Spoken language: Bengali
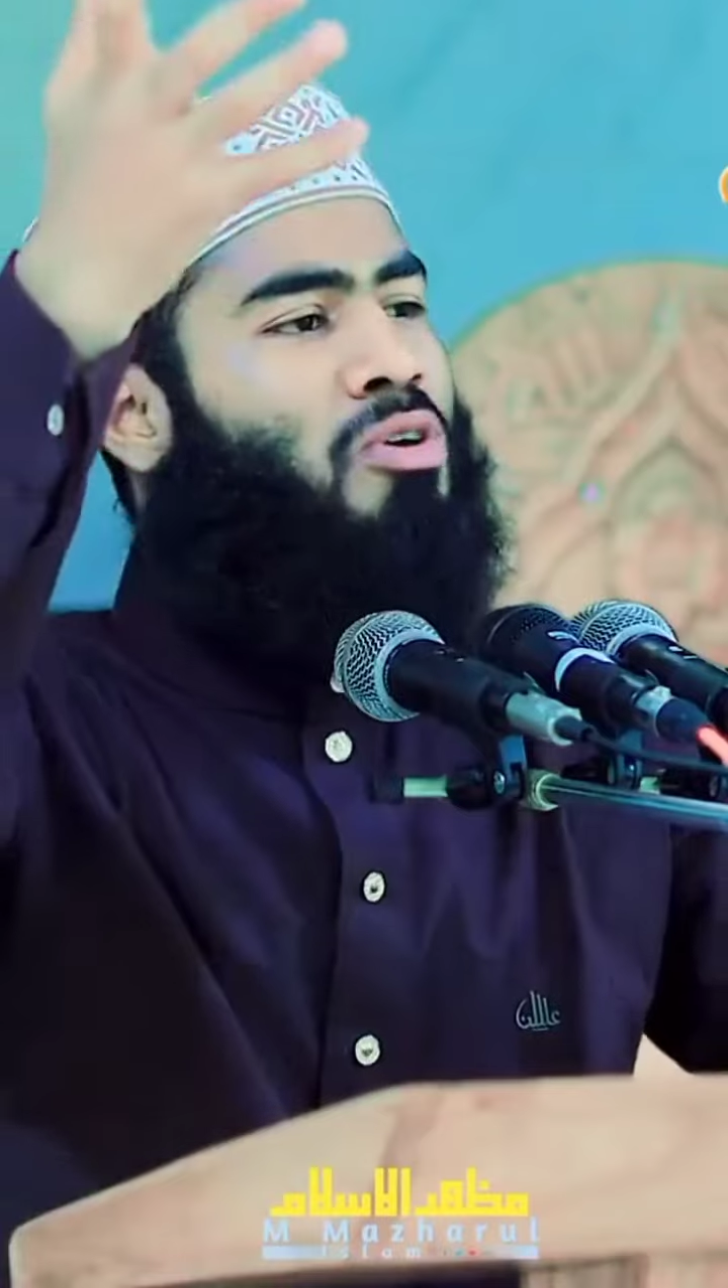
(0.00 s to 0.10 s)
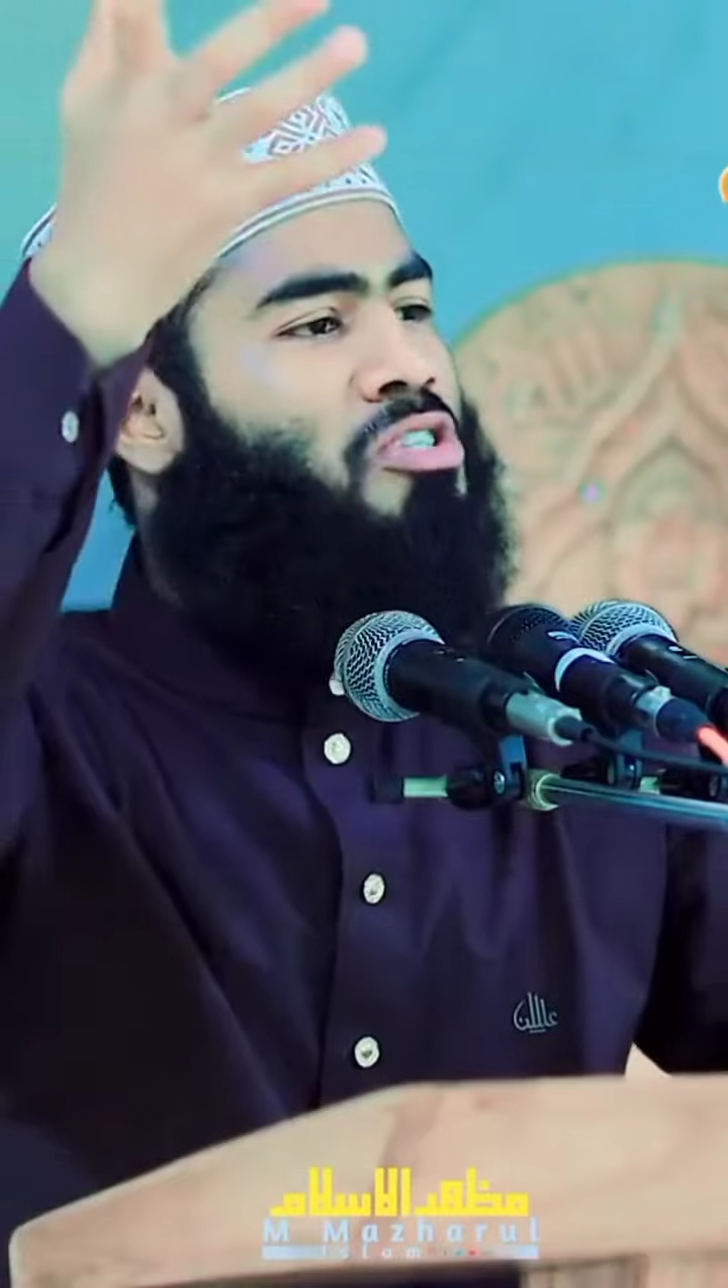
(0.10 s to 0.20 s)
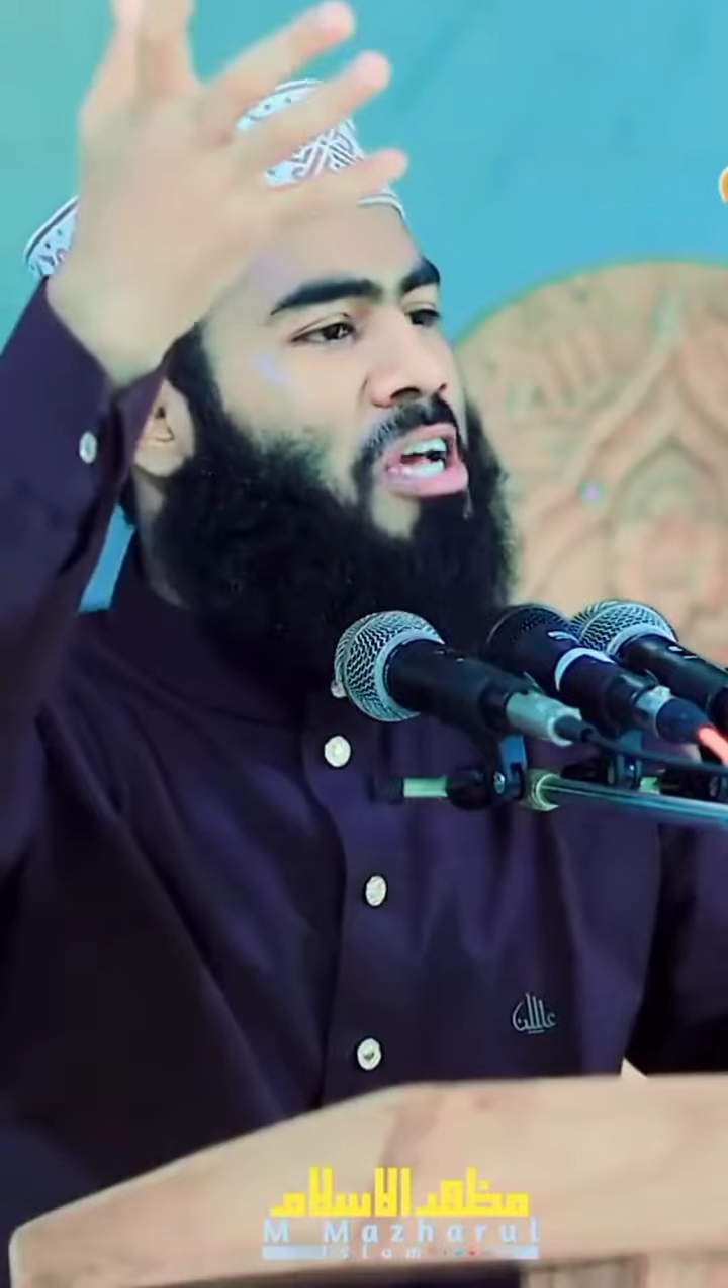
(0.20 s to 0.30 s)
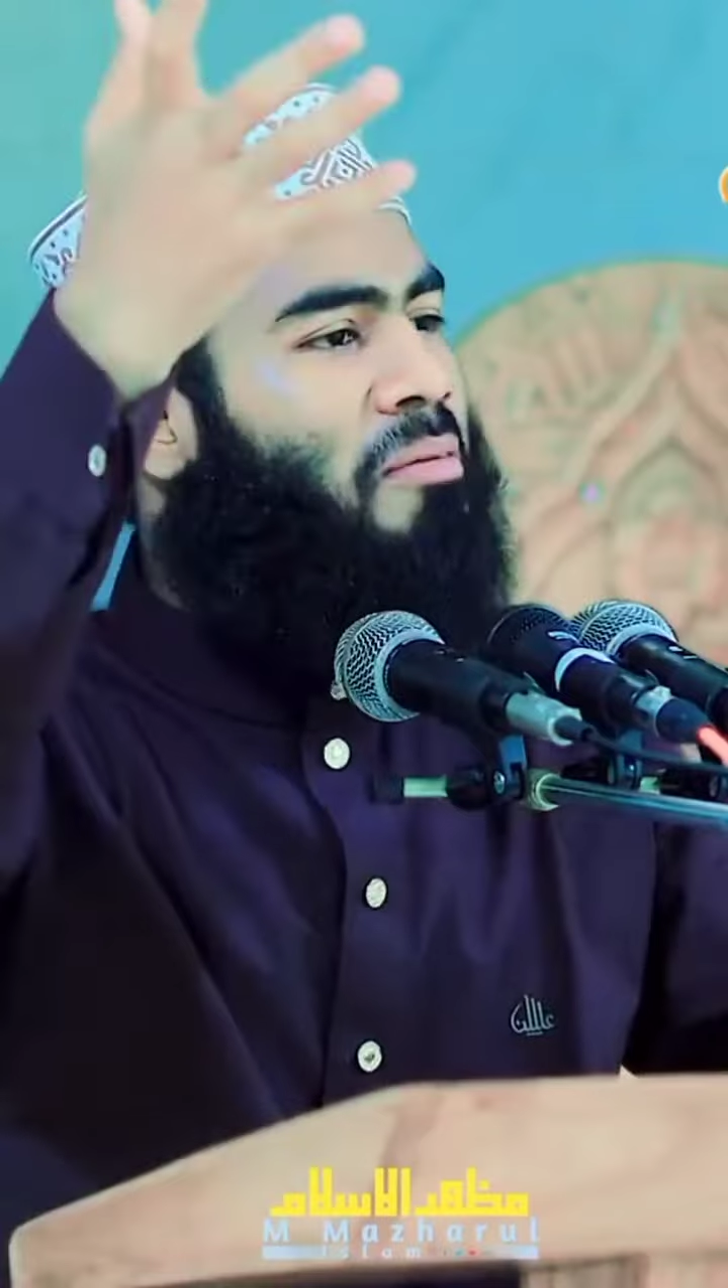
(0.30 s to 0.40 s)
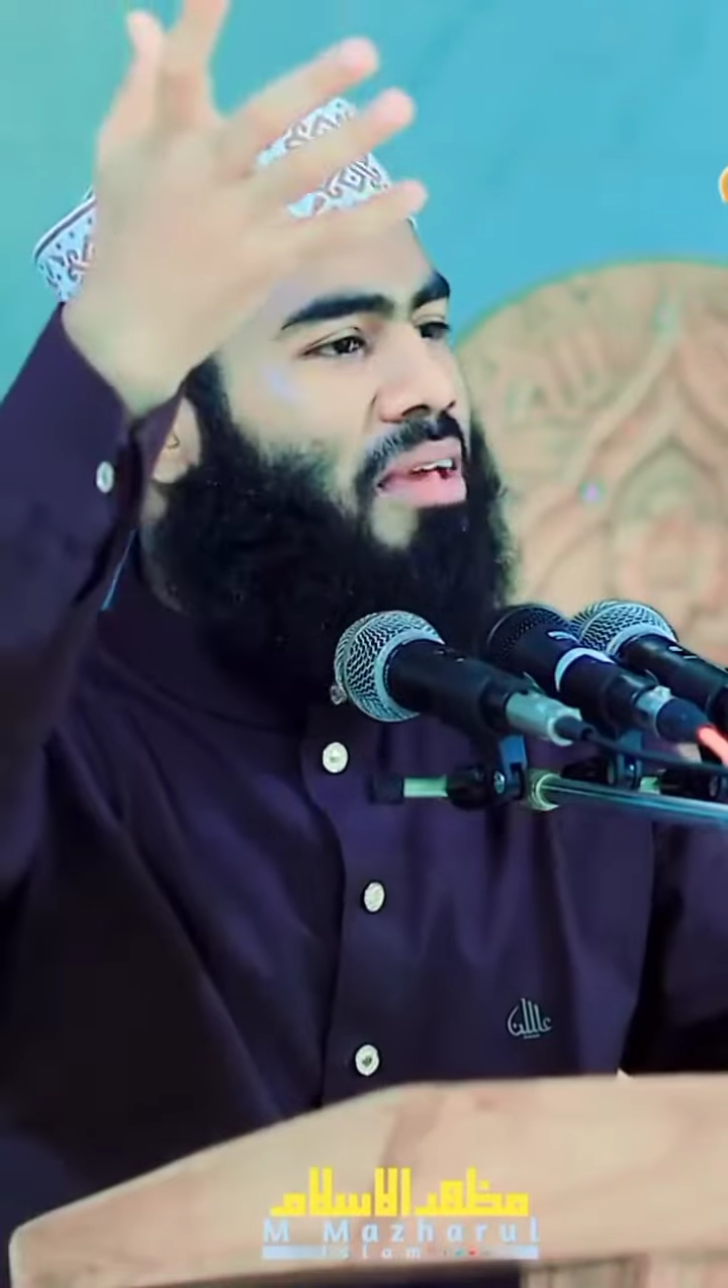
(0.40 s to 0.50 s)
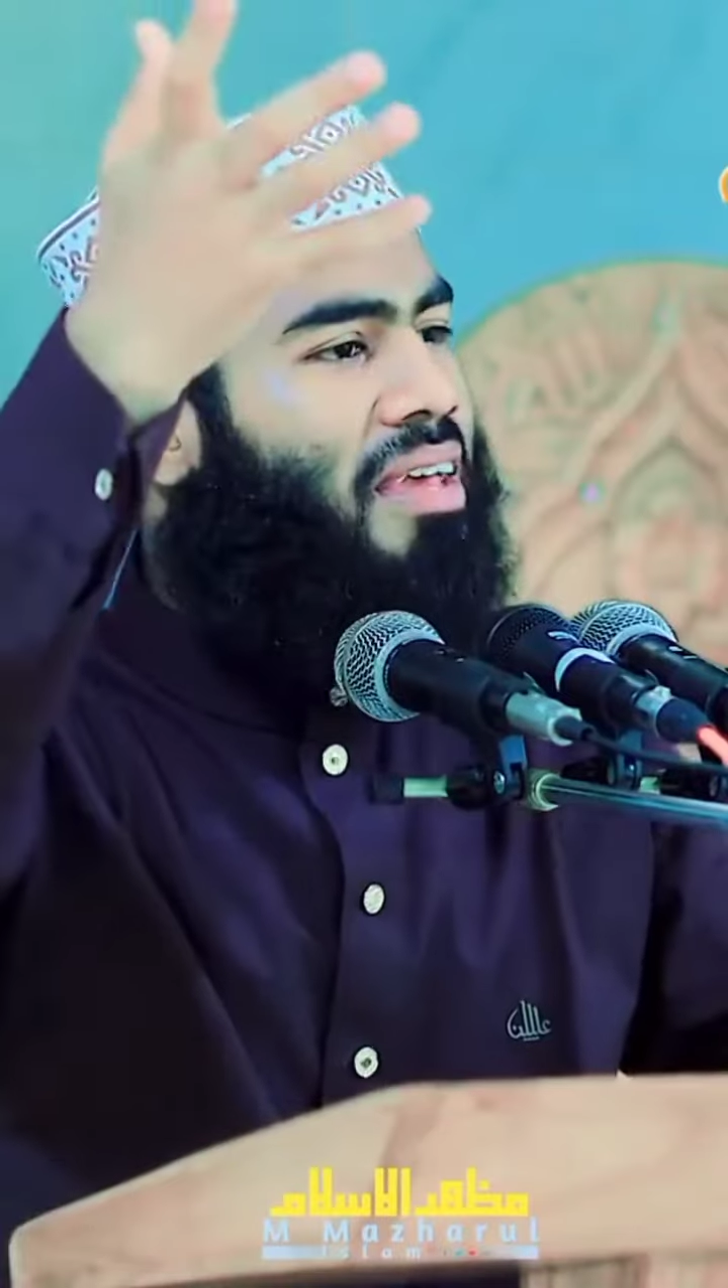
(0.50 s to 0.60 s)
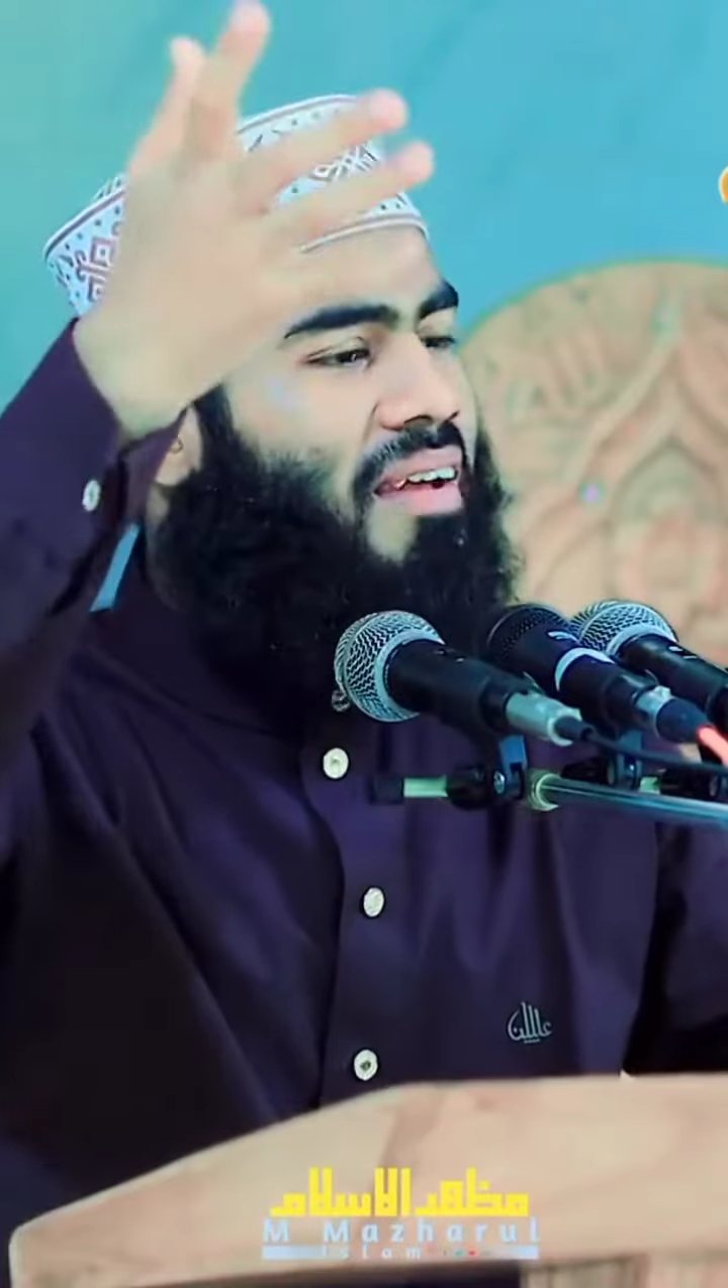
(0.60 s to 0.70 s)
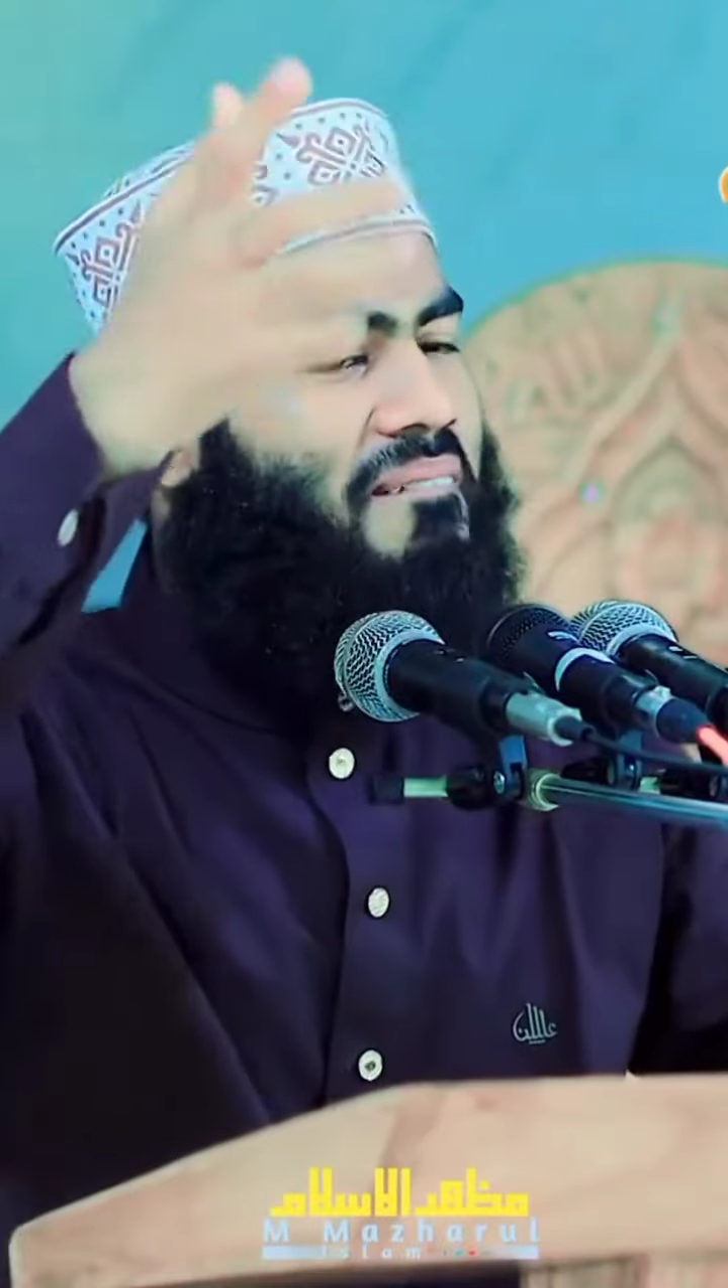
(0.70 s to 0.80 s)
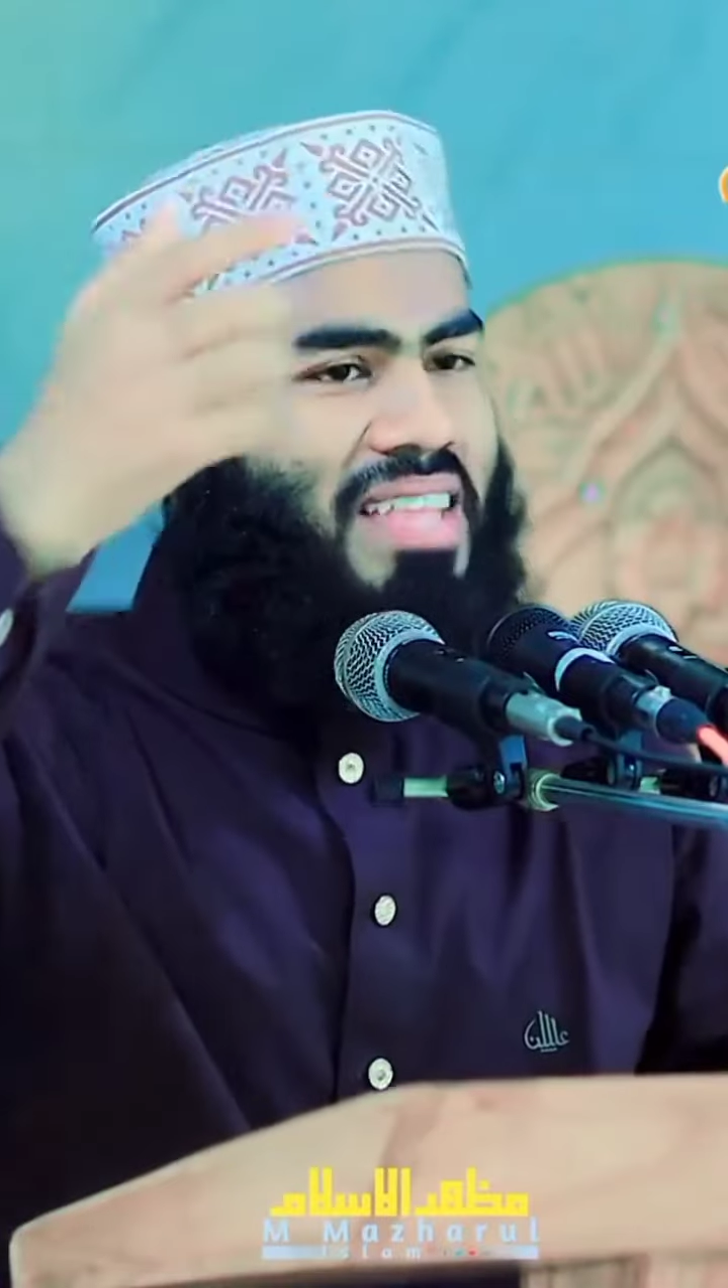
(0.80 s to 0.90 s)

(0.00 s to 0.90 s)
বংশের মেয়ে